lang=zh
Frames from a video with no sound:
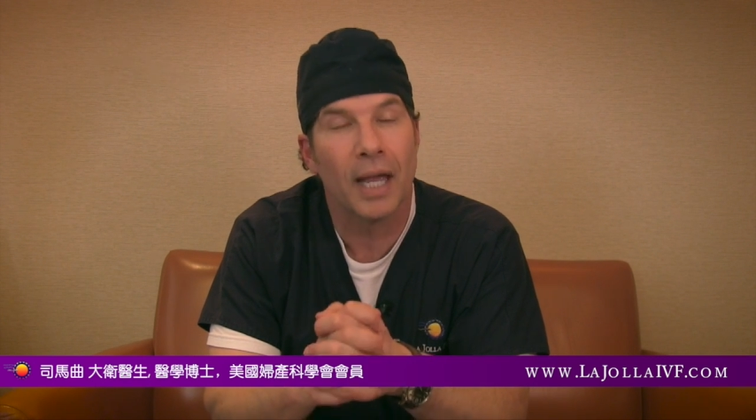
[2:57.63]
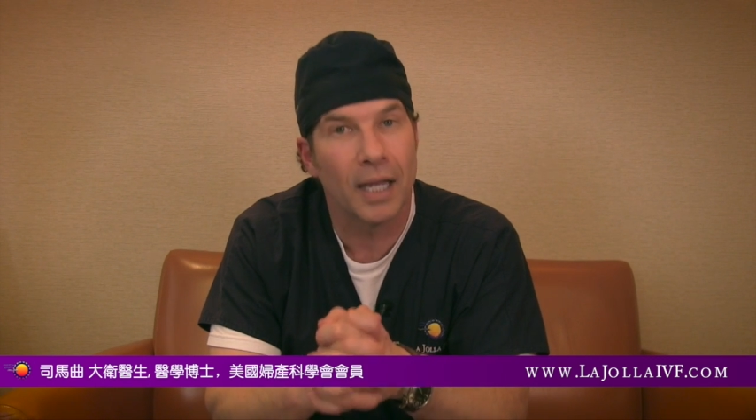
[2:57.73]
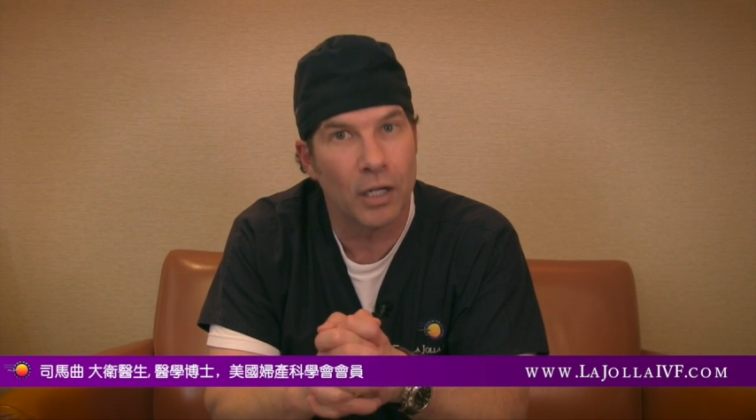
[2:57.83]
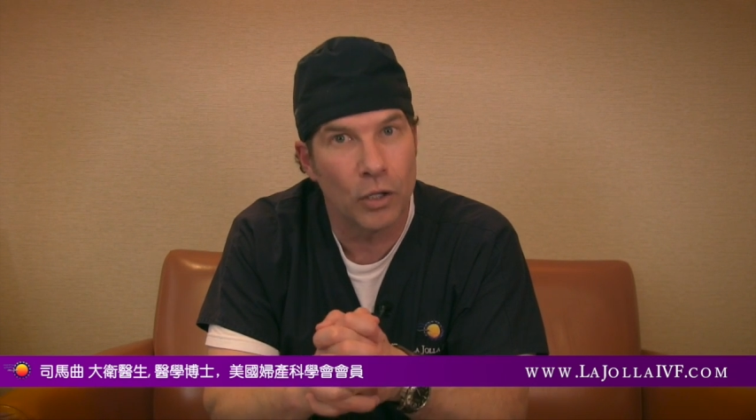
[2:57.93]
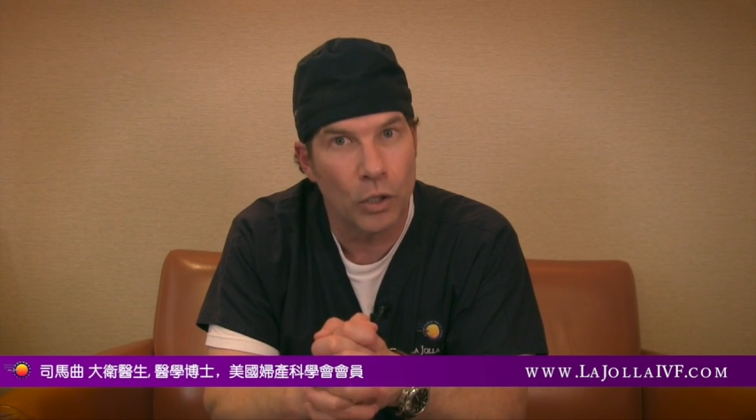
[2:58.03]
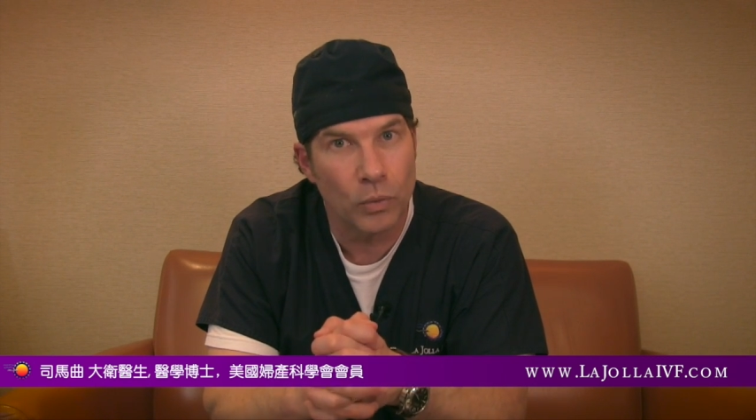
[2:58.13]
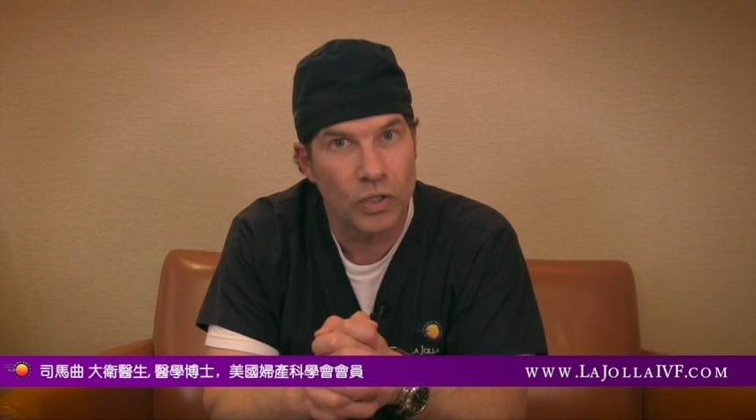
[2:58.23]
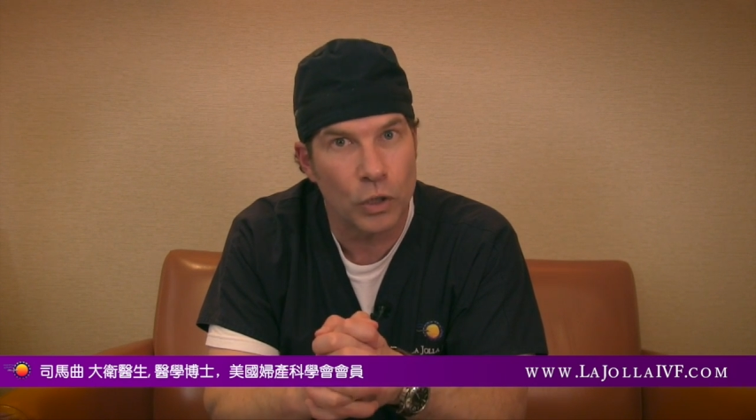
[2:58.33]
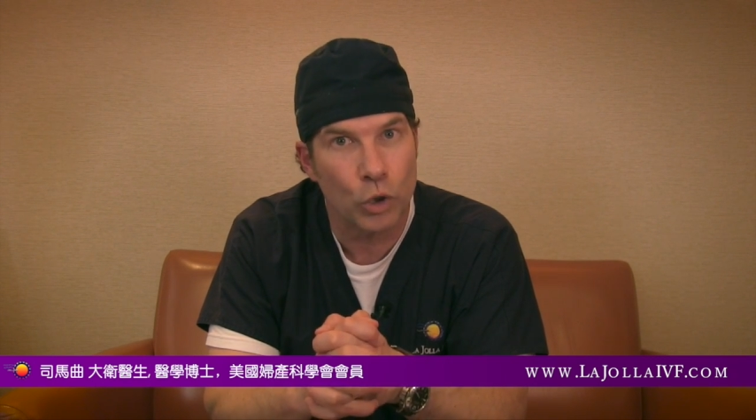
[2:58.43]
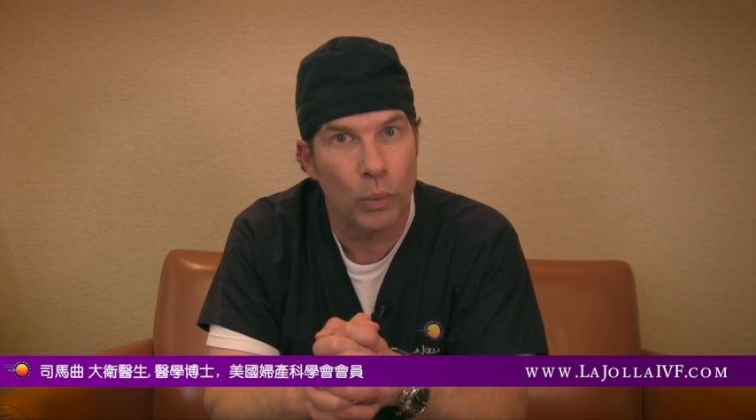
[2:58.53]
在这些
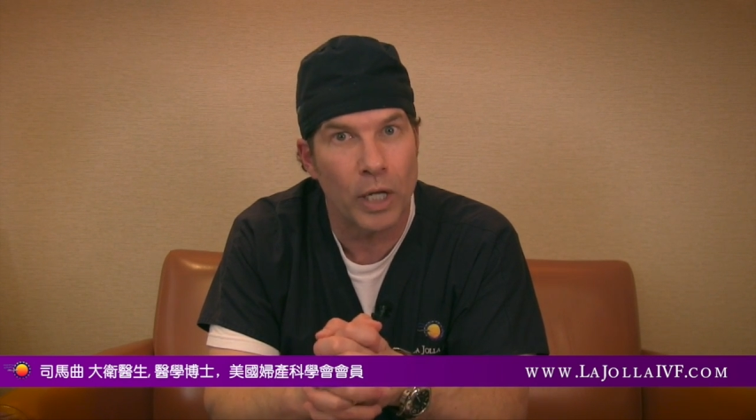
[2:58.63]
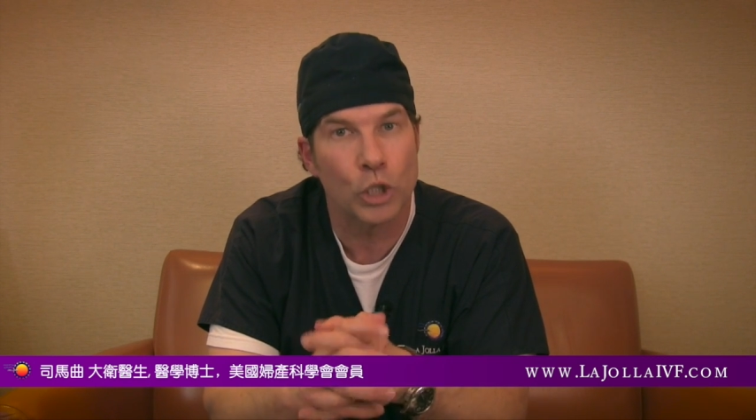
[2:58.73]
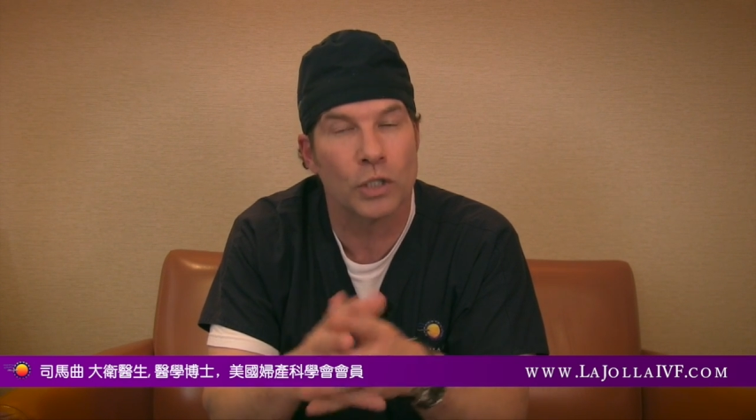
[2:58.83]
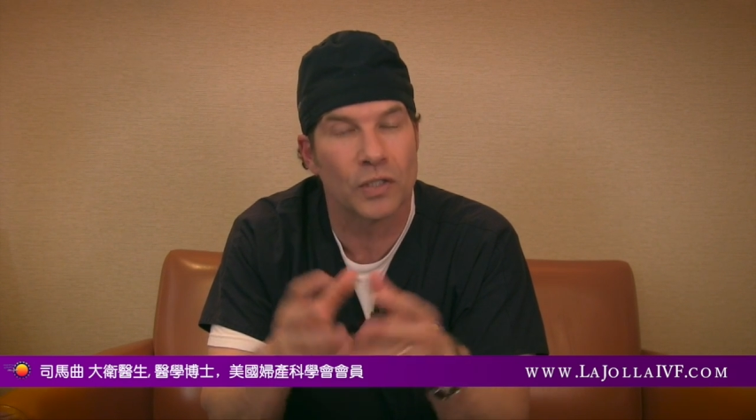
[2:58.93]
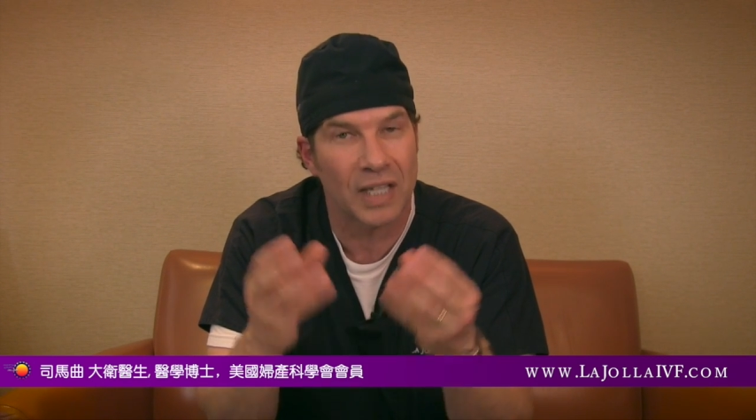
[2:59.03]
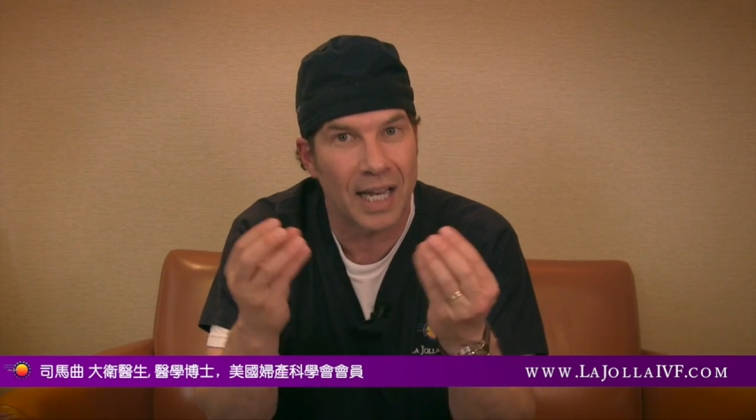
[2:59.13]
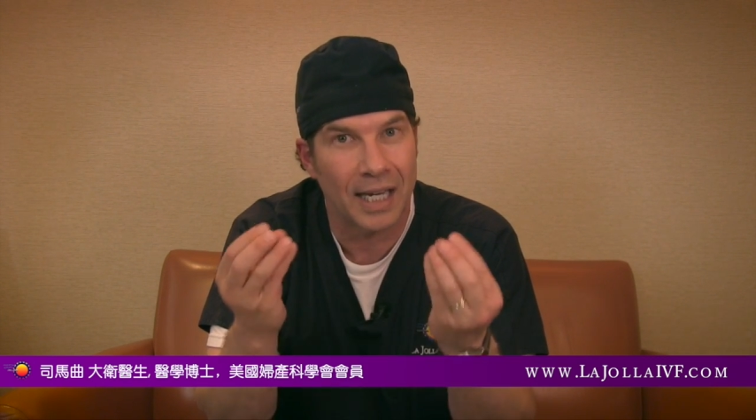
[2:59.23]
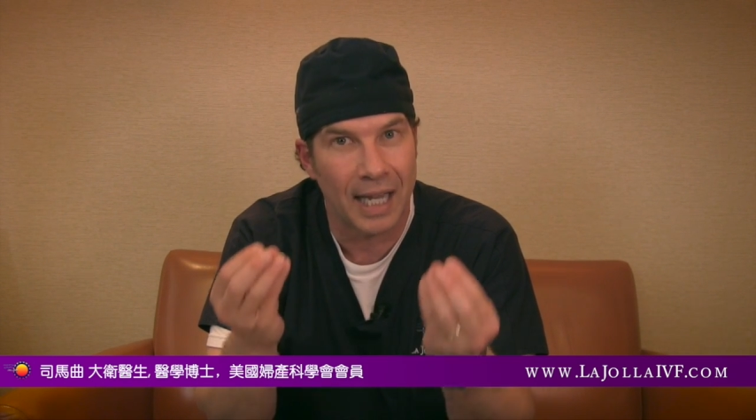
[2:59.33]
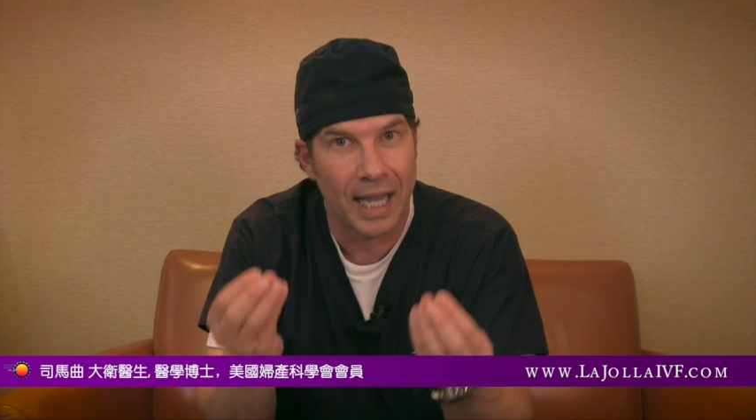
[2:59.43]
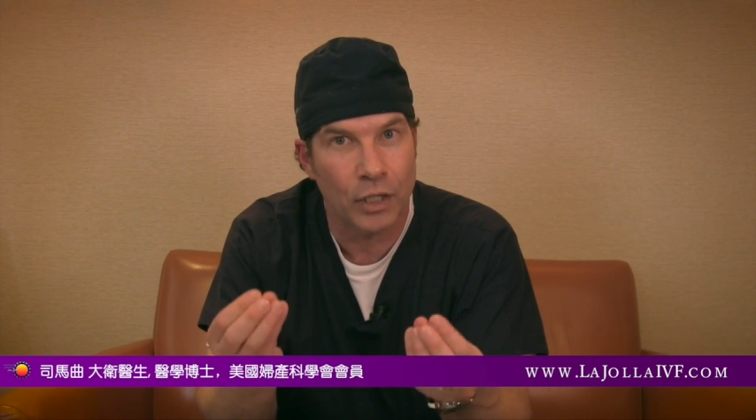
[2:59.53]
状况下，我们会
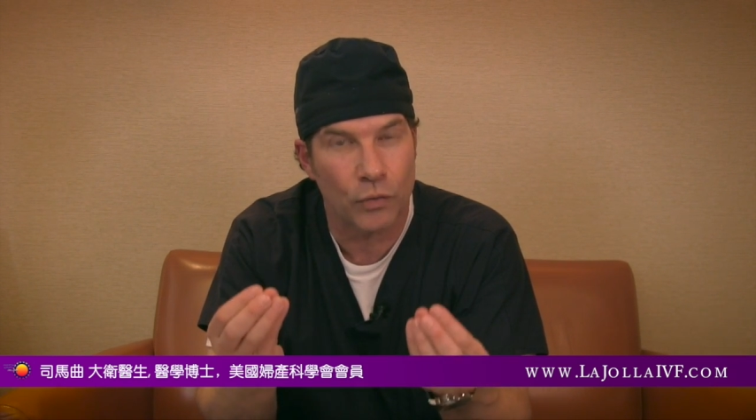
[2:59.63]
从病